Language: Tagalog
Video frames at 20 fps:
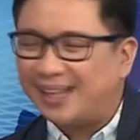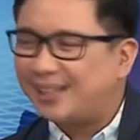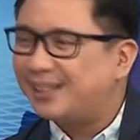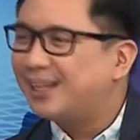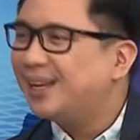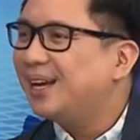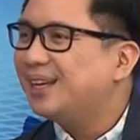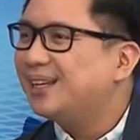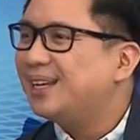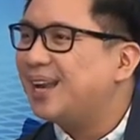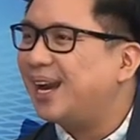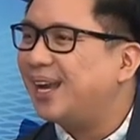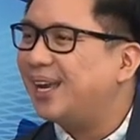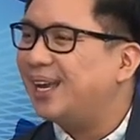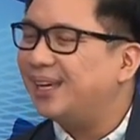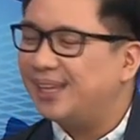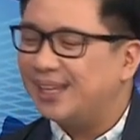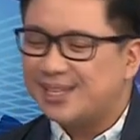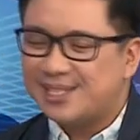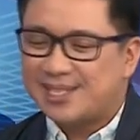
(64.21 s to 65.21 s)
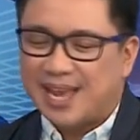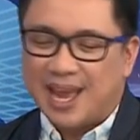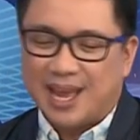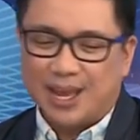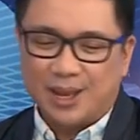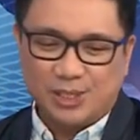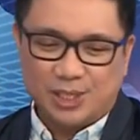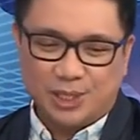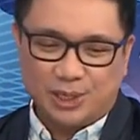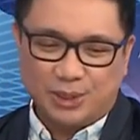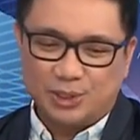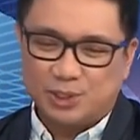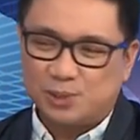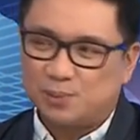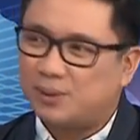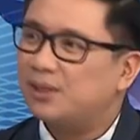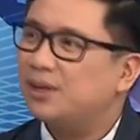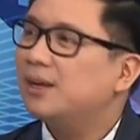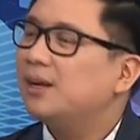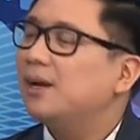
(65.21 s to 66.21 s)
bakit may dahilan. yes. si Coach
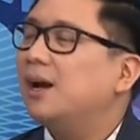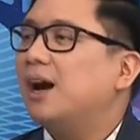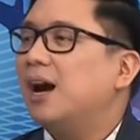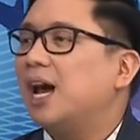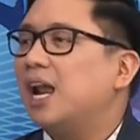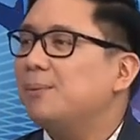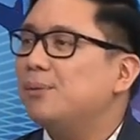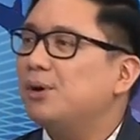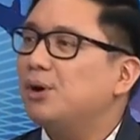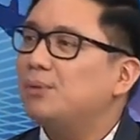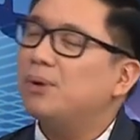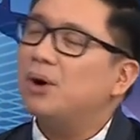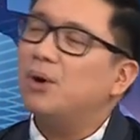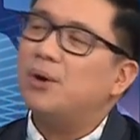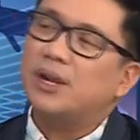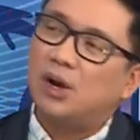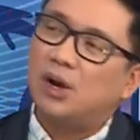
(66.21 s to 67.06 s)
Pido. Alam mo, Bo,